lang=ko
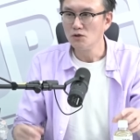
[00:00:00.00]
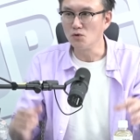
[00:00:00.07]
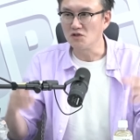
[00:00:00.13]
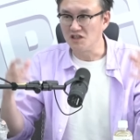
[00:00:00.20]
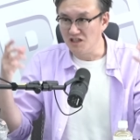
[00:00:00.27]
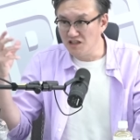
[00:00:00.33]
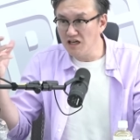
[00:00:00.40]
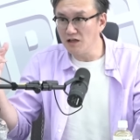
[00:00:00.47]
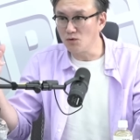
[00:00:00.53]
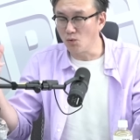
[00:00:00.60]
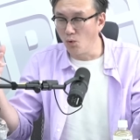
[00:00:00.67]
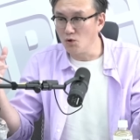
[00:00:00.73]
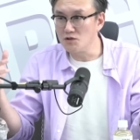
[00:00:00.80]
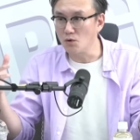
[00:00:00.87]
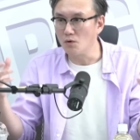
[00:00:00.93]
또 기계도
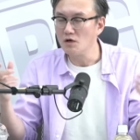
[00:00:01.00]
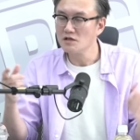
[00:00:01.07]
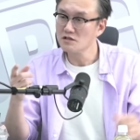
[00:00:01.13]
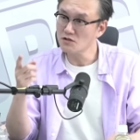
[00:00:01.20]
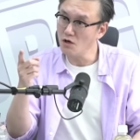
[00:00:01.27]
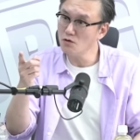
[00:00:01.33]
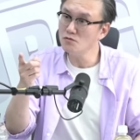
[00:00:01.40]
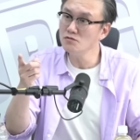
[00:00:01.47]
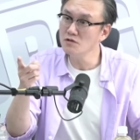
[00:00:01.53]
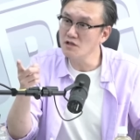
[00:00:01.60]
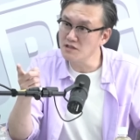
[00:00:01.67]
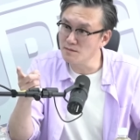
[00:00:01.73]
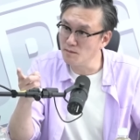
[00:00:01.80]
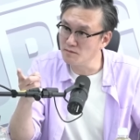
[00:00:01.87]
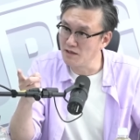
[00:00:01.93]
고정
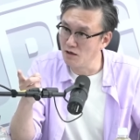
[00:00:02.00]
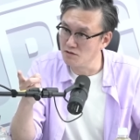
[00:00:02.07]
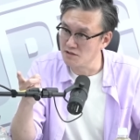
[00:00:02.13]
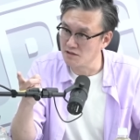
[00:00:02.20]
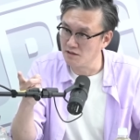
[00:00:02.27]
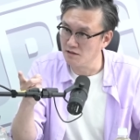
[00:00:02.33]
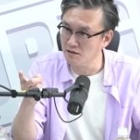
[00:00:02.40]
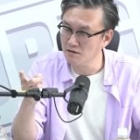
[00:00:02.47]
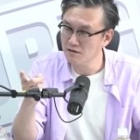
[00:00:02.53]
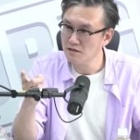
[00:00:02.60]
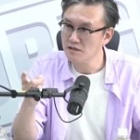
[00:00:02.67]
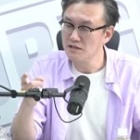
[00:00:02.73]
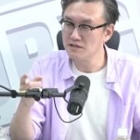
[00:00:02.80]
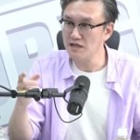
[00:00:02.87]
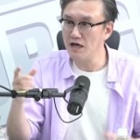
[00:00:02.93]
설국열차 보면 나오잖아요. 네.